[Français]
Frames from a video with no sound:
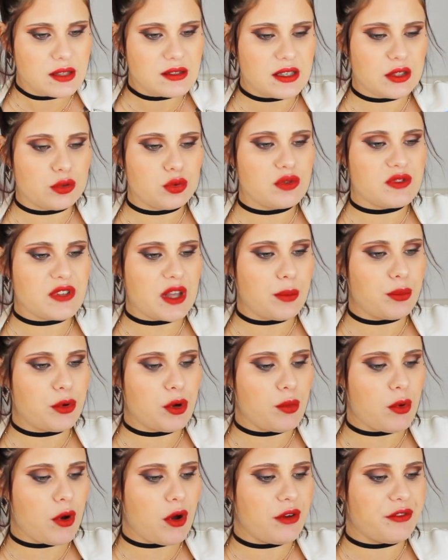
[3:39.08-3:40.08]
C'est tout
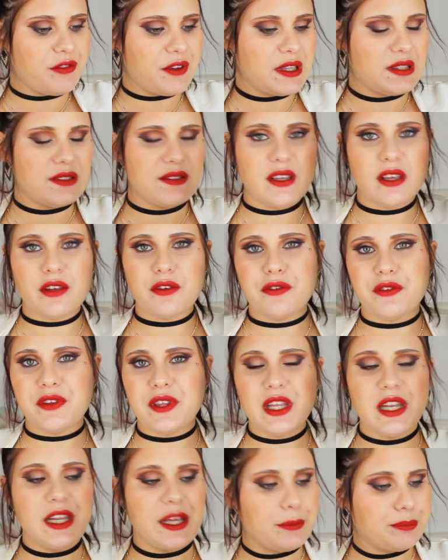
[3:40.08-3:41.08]
simplement en fait des
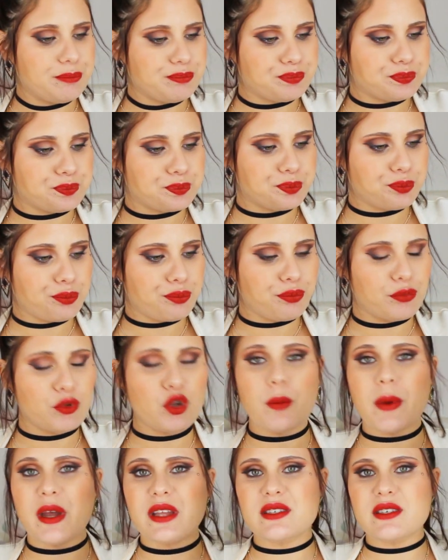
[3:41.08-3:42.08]
filets
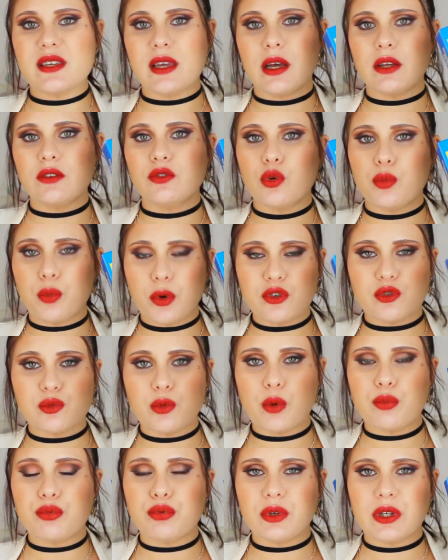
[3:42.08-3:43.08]
de maintien hein, de
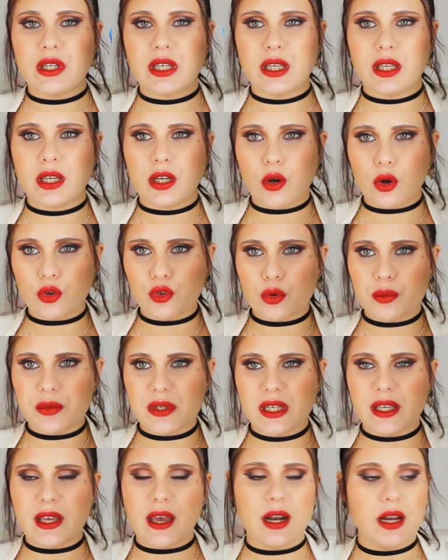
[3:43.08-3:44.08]
pansement pour les cordons
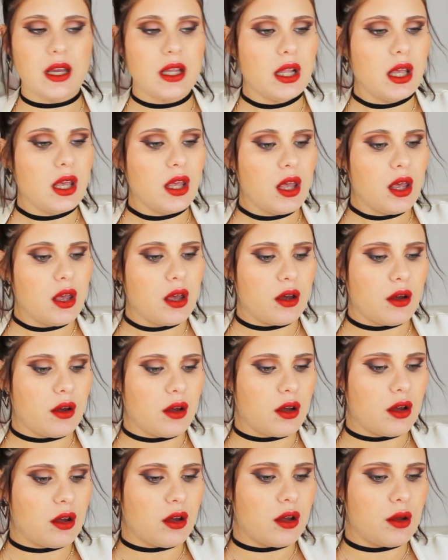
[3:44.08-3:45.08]
ombilicales
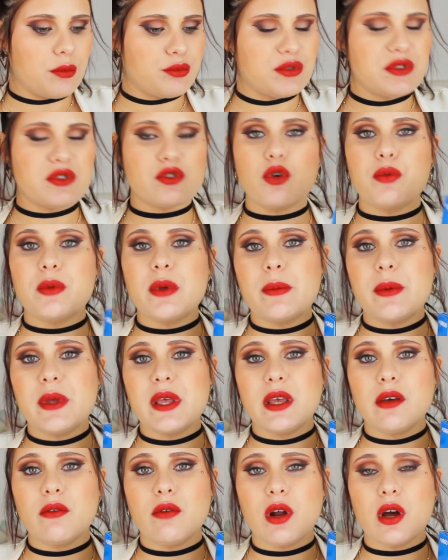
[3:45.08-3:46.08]
euh, puisque
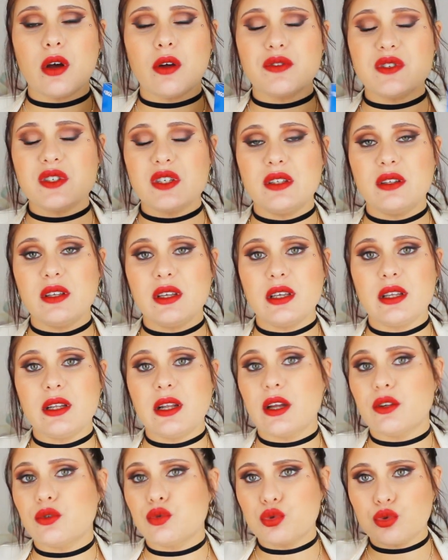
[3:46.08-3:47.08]
bébé voilà quand il naît
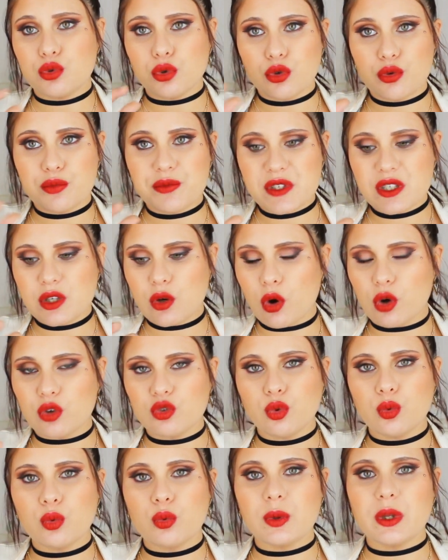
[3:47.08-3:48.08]
il a toujours le petit
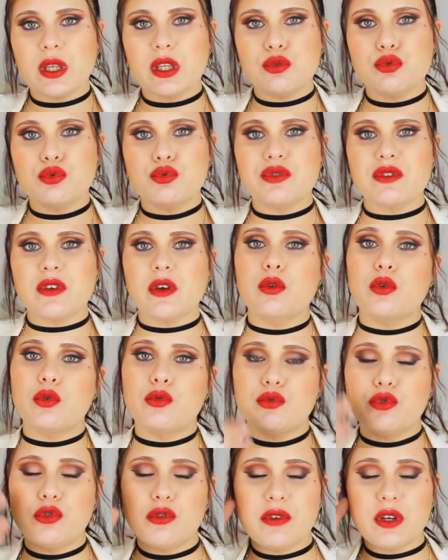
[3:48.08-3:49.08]
cordon et du coup c'est vrai que
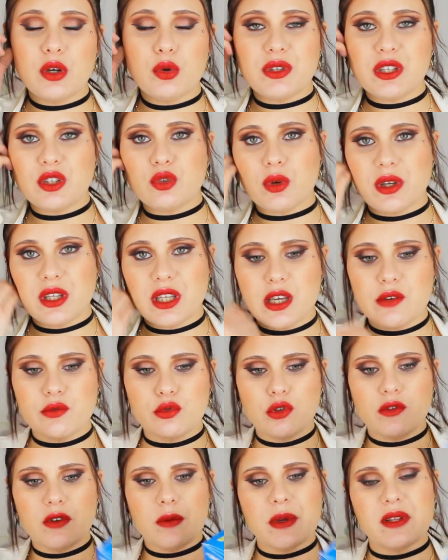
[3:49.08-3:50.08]
vous devez le nettoyer
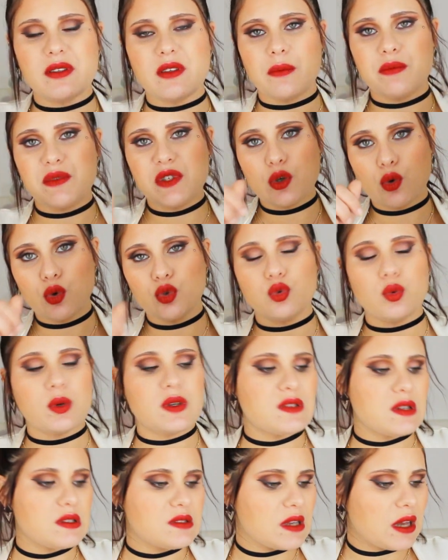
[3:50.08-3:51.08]
vous devez mettre un petit
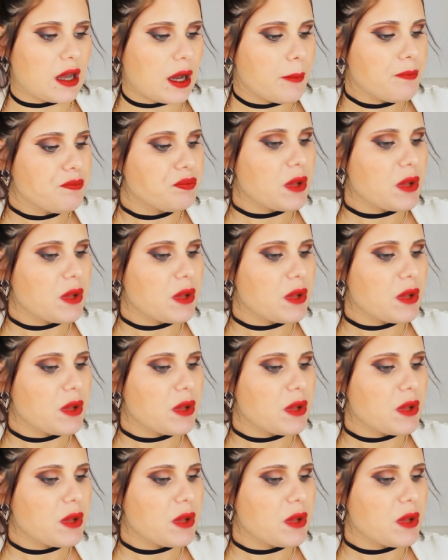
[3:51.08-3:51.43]
coton etc